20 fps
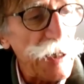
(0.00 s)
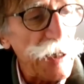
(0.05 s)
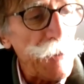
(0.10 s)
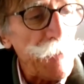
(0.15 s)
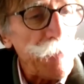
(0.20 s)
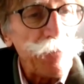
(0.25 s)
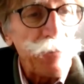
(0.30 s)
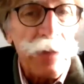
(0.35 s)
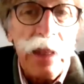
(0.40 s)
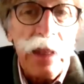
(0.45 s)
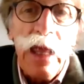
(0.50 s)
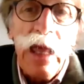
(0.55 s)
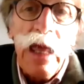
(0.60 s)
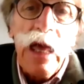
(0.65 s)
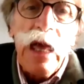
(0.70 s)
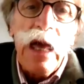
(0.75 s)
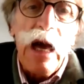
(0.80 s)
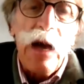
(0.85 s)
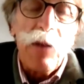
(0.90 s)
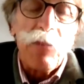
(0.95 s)
de cela.
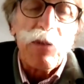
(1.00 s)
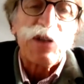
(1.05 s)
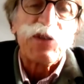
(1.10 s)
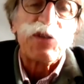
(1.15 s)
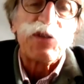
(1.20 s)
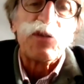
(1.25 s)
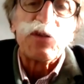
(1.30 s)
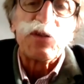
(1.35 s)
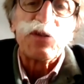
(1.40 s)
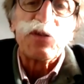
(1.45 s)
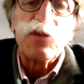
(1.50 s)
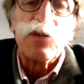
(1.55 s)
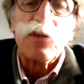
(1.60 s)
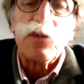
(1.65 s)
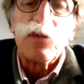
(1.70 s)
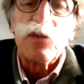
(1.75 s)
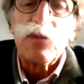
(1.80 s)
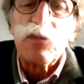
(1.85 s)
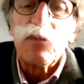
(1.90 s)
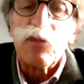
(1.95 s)
À partir de
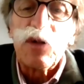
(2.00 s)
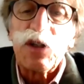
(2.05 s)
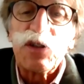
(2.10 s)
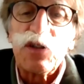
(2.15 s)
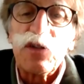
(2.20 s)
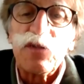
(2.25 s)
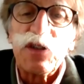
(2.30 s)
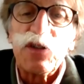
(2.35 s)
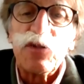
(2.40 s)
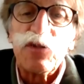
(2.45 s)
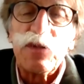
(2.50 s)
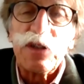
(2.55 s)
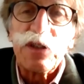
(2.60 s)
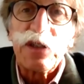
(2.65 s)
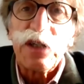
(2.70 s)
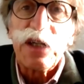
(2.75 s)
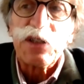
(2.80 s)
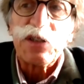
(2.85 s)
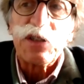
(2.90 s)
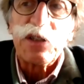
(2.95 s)
ce mois de janvier
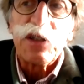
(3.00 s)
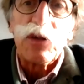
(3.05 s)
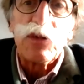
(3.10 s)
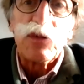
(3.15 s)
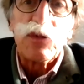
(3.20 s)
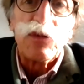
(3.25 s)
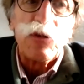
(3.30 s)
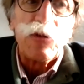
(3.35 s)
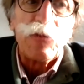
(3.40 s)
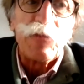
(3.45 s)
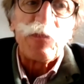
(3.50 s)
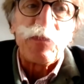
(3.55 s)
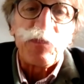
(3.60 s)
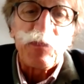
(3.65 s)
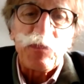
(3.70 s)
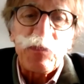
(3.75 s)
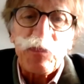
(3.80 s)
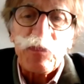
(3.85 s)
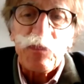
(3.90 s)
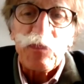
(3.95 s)
2015, il y a eu une,
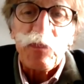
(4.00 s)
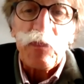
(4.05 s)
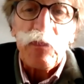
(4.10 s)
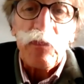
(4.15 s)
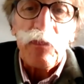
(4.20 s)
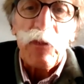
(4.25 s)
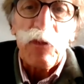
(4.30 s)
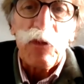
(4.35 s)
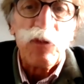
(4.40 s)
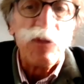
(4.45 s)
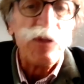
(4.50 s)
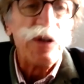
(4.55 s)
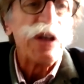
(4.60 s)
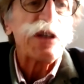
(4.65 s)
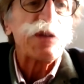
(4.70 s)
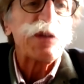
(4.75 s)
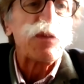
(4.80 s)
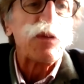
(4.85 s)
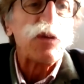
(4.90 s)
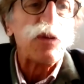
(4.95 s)

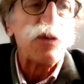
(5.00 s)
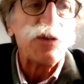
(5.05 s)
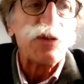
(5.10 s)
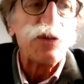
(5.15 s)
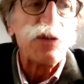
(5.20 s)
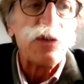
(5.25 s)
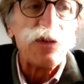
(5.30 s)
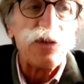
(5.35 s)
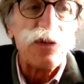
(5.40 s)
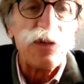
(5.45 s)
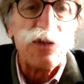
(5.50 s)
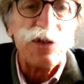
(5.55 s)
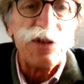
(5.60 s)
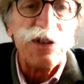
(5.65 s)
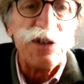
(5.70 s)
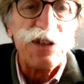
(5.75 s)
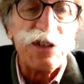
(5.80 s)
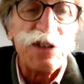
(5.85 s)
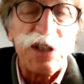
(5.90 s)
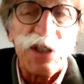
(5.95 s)
une explosion
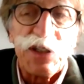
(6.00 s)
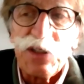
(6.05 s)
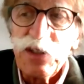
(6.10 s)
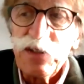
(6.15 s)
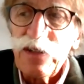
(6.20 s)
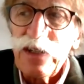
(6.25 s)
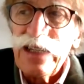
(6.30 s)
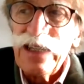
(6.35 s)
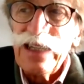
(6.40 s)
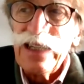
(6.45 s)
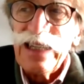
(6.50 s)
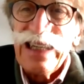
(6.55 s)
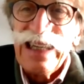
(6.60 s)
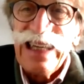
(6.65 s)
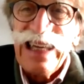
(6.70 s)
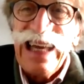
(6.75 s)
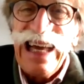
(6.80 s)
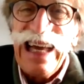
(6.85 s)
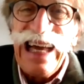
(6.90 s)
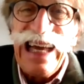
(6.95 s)
d'initiatives,
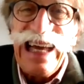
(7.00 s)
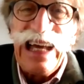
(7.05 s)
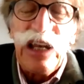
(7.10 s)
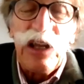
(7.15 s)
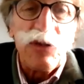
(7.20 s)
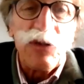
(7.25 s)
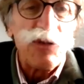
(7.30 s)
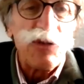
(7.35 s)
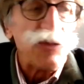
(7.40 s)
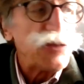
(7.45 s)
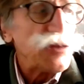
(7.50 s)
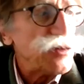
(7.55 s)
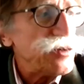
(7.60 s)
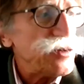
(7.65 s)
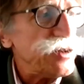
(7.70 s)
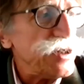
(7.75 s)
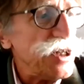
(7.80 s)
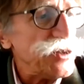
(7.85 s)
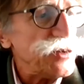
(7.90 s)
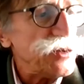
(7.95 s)
alors de
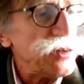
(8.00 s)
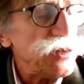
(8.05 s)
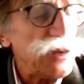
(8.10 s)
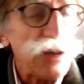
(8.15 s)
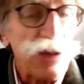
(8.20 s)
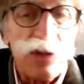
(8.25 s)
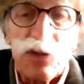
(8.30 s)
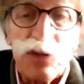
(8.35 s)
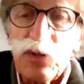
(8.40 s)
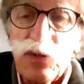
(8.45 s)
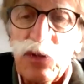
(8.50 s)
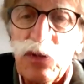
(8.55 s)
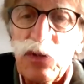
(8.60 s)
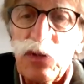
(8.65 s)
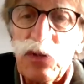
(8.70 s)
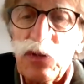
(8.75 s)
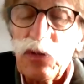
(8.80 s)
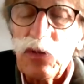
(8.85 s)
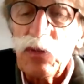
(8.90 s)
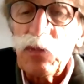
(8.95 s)
toute nature.
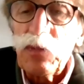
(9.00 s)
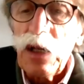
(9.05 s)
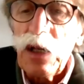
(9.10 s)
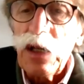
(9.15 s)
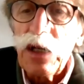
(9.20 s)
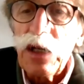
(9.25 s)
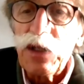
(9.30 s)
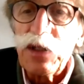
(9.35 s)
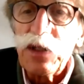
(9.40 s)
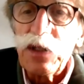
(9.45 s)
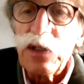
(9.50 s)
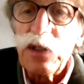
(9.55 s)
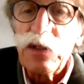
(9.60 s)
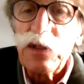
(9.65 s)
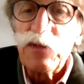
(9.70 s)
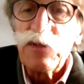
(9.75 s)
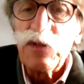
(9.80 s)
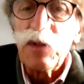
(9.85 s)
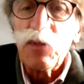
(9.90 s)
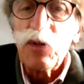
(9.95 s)
Je, parlerai
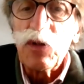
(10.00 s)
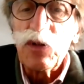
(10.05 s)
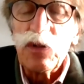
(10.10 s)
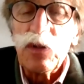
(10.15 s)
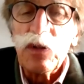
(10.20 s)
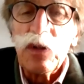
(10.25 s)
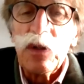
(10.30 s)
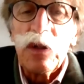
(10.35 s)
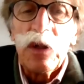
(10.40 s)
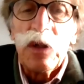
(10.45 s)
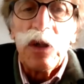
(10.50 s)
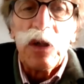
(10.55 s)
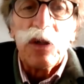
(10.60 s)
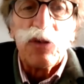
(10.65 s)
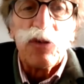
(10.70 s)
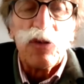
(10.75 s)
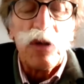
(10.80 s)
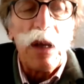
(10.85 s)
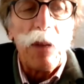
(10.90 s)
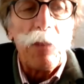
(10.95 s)
évidemment de,
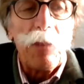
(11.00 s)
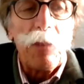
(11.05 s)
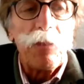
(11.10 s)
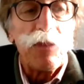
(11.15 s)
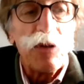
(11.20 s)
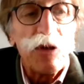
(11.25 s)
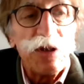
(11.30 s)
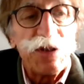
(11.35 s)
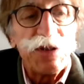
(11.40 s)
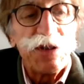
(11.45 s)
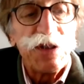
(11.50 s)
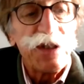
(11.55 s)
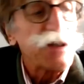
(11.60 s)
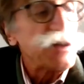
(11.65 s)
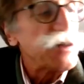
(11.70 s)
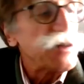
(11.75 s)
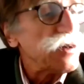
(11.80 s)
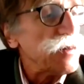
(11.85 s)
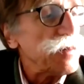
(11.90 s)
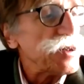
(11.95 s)
la
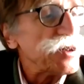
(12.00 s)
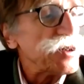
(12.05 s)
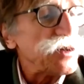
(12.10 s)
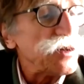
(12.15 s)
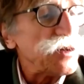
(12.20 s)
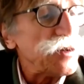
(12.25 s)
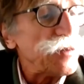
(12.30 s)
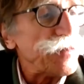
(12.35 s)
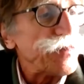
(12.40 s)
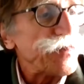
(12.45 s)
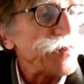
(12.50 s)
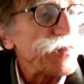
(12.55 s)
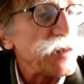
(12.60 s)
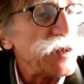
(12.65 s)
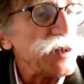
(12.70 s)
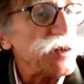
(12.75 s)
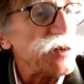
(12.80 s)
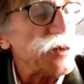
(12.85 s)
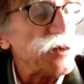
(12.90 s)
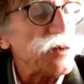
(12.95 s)
politique, euh, parce qu'il
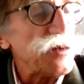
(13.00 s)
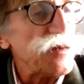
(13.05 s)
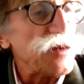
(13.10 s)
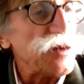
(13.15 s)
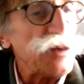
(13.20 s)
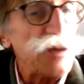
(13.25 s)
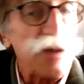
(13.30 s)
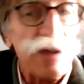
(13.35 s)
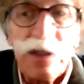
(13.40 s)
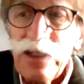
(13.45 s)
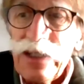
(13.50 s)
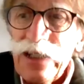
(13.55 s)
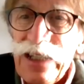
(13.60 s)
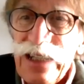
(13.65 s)
se trouve que